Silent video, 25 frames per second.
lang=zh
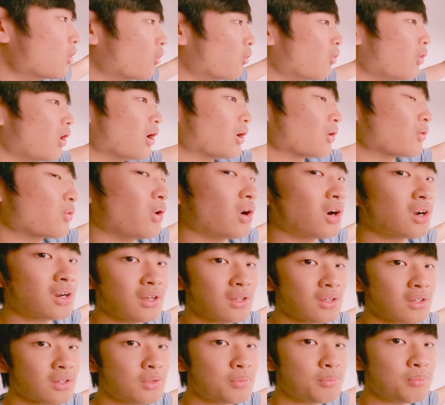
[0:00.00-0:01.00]
画框
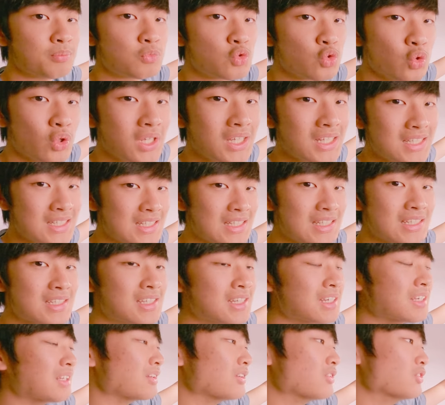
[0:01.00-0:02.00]
的最极
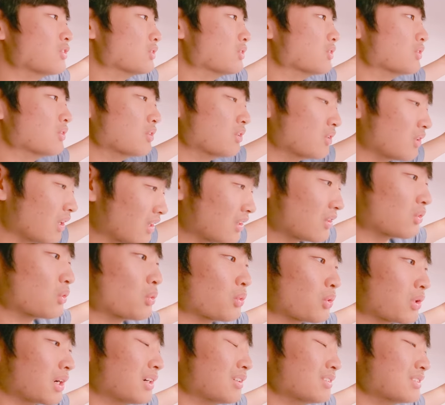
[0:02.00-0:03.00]
限，就是能
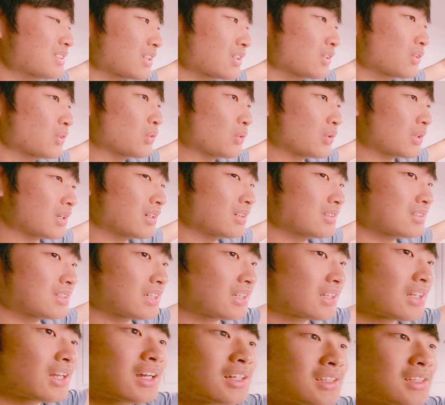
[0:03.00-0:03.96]
多靠近就多靠近。